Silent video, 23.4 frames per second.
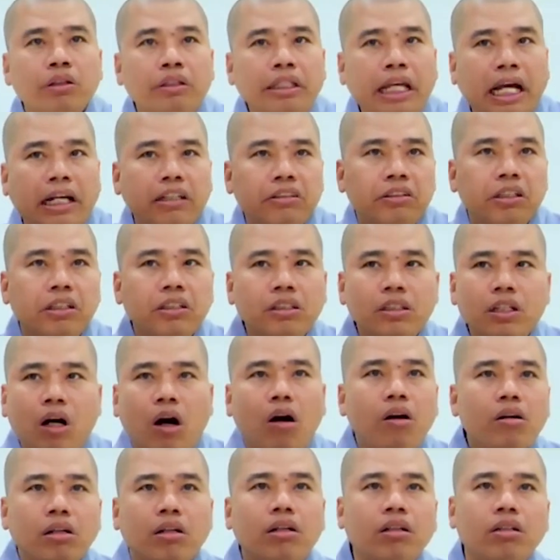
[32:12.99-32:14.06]
nhại xin
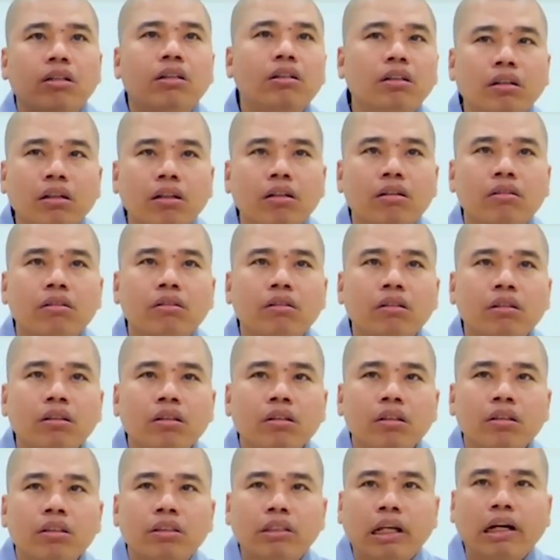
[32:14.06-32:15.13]
gõ cửa,
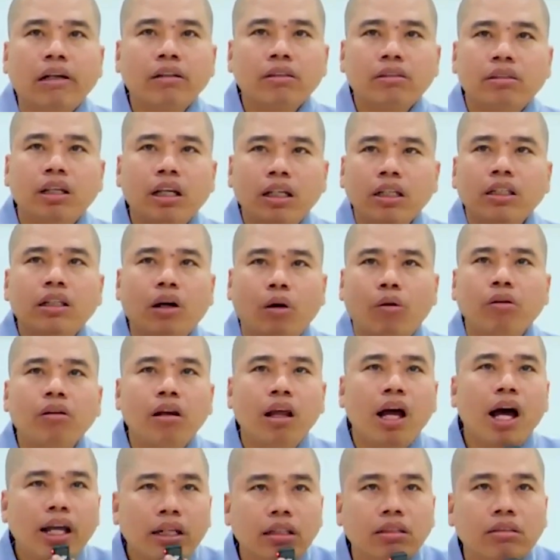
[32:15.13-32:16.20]
sân si nổi
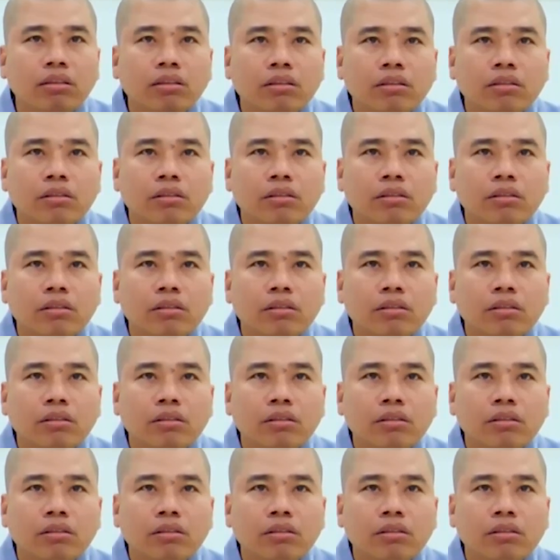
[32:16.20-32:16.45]
lên.